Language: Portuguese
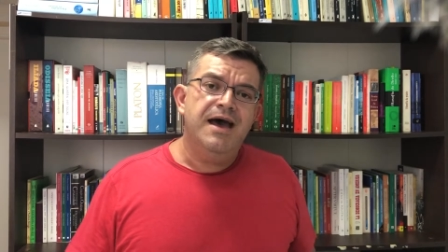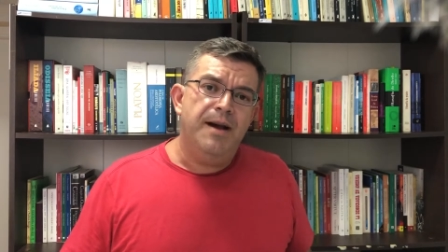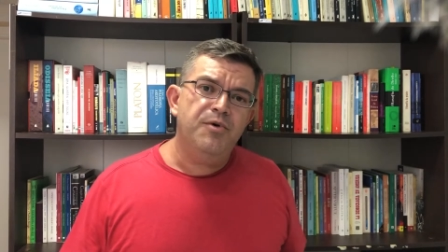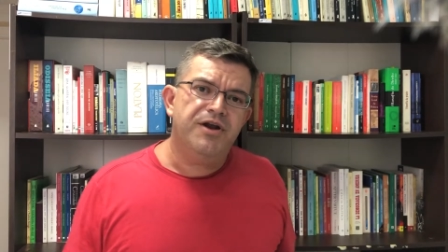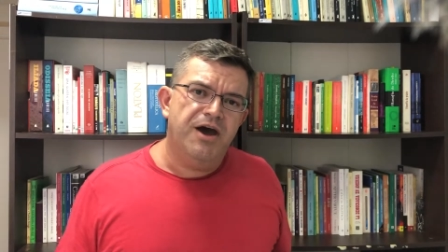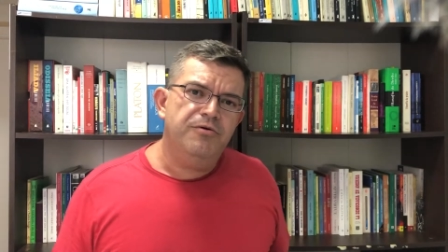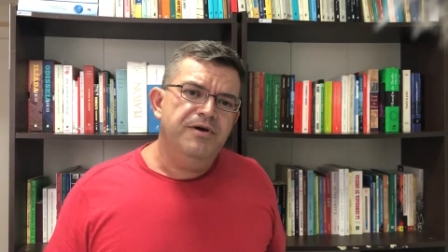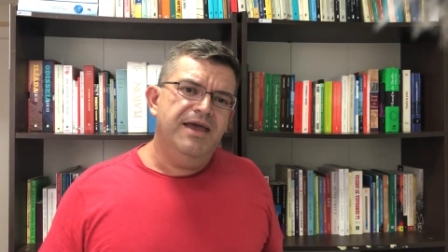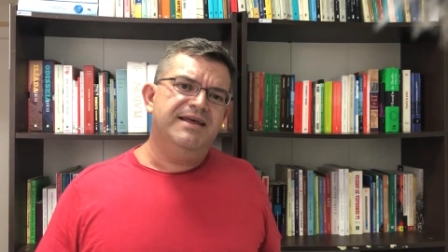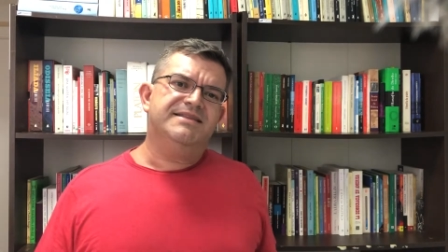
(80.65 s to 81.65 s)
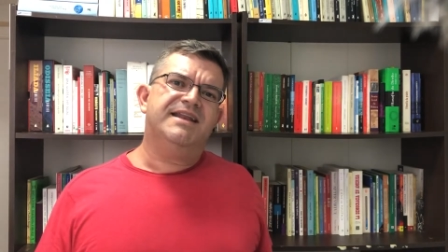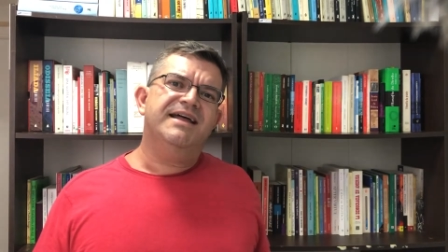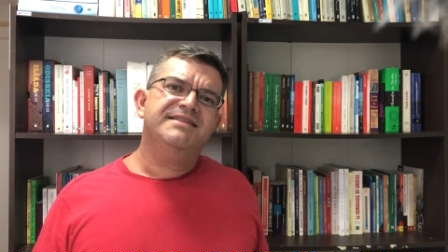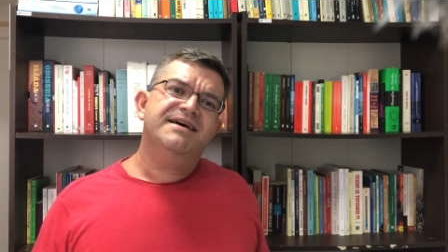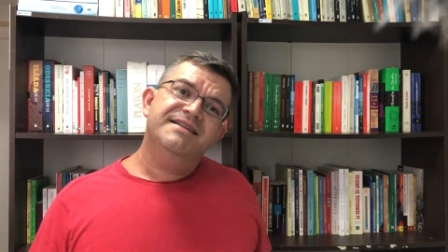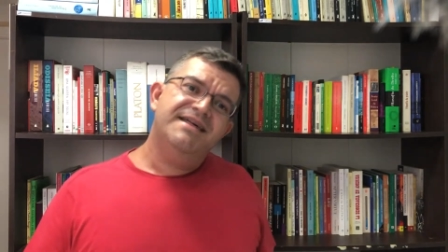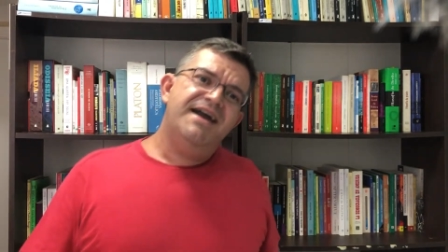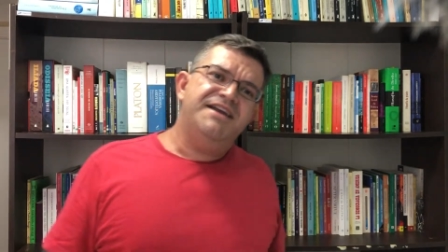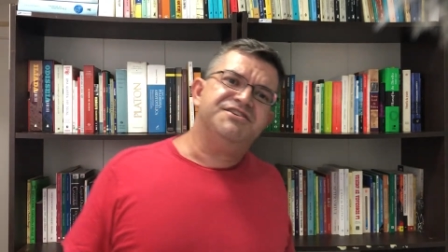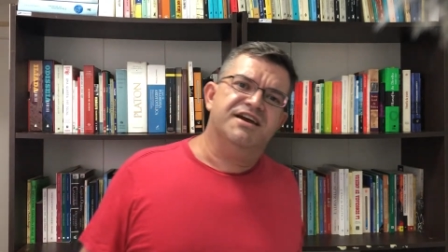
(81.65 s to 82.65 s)
A moral, ela trata
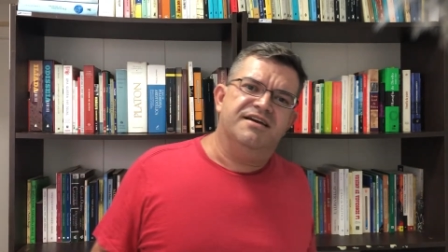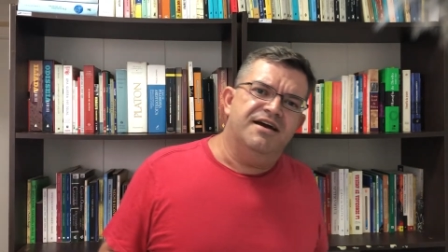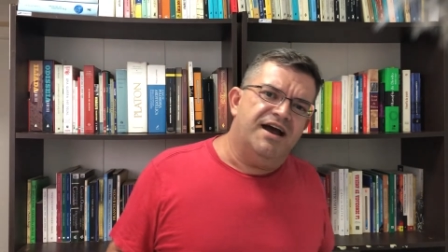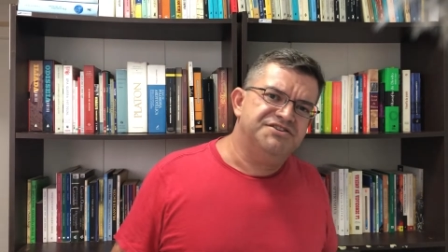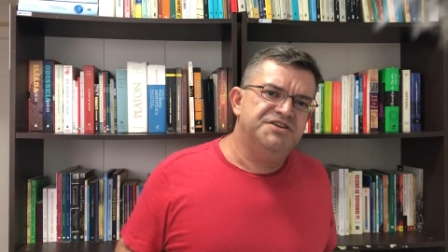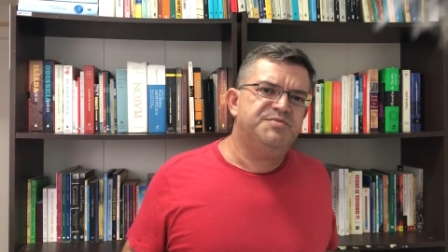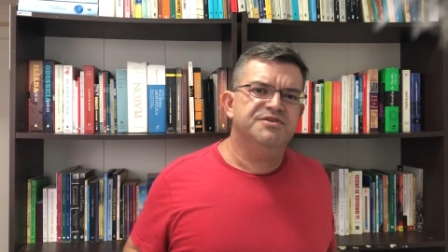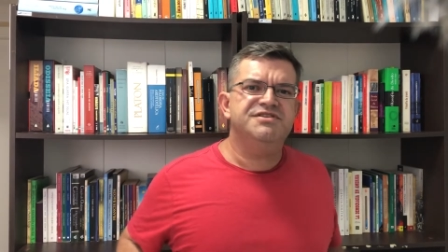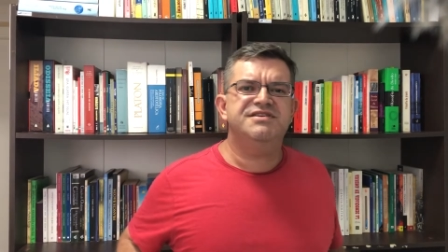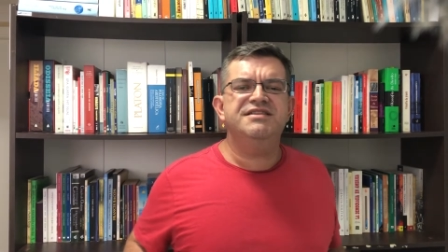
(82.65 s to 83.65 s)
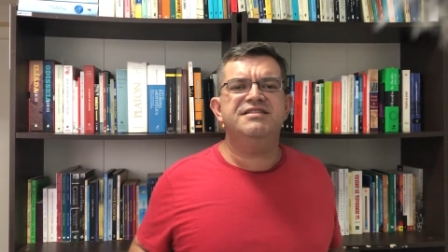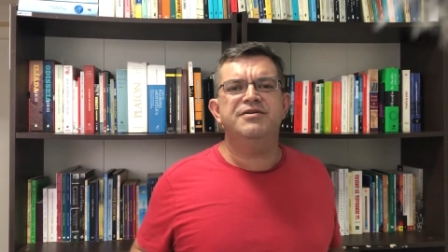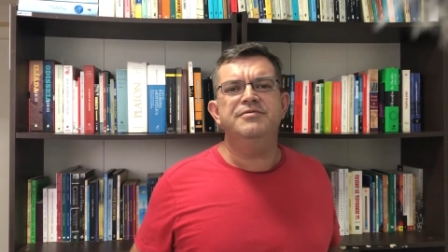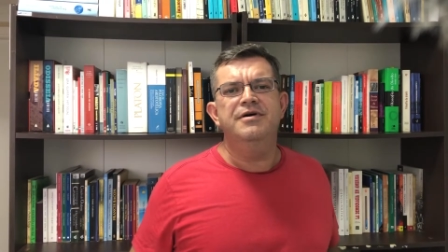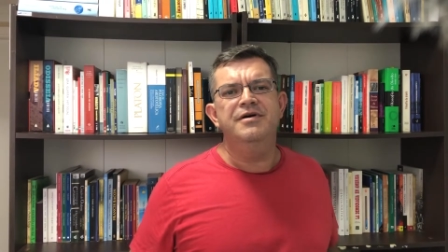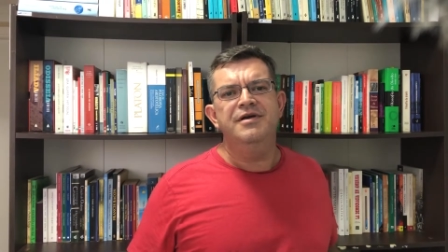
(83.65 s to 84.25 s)
da ética. A gente pode dizer, então,